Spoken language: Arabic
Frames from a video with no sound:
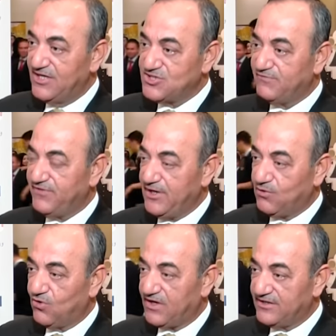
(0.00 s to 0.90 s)
سوف
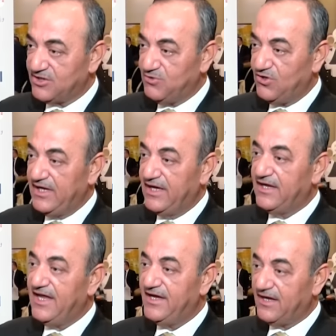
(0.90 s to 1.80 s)
يكون راتبه
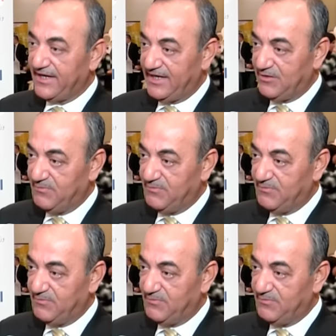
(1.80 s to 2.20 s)
لا يقل